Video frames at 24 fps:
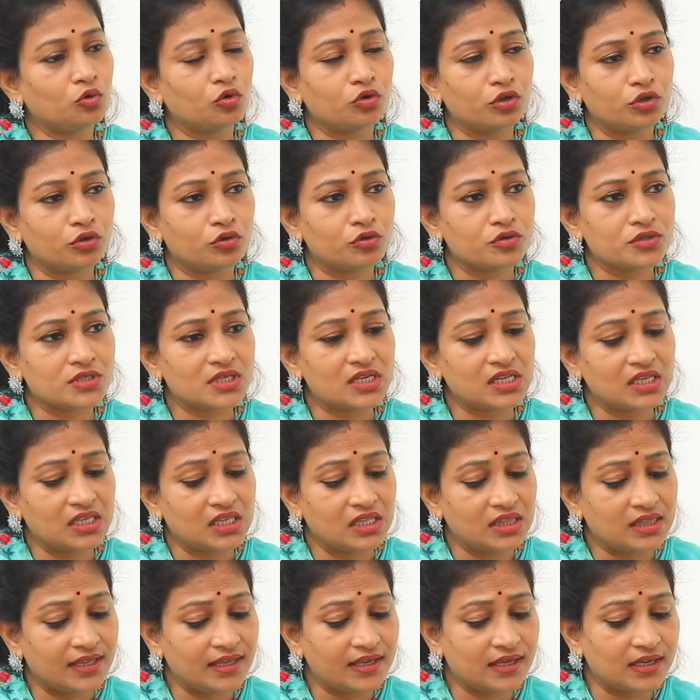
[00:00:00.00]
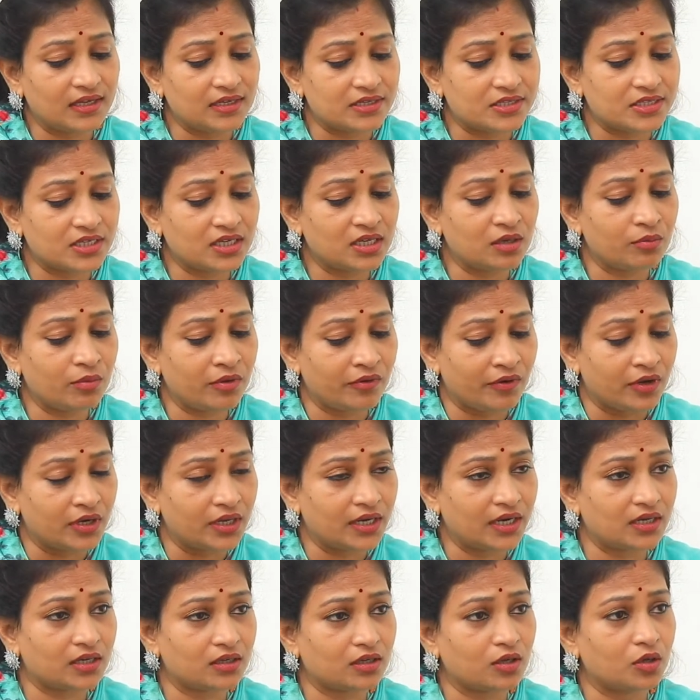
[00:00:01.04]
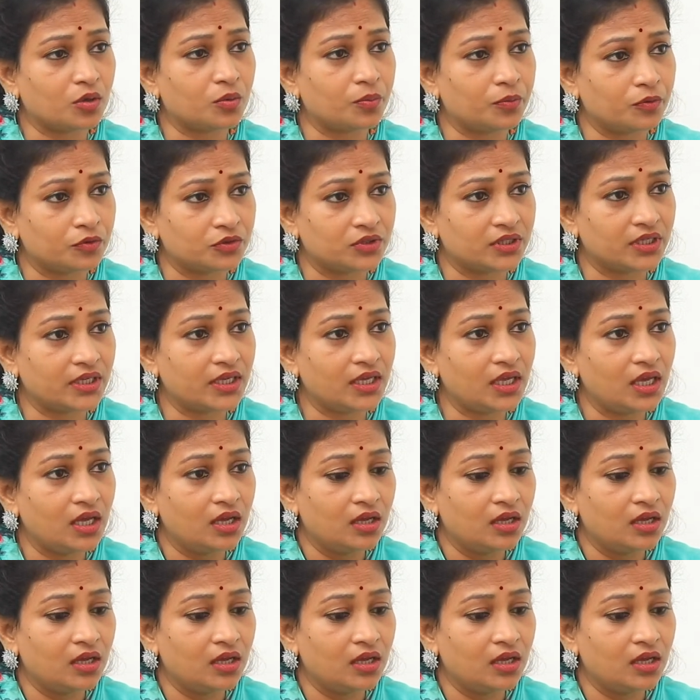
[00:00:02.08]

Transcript: కొన్ని రోజులకి ఇదే కల్చర్ని మేము అరికట్టకపోతే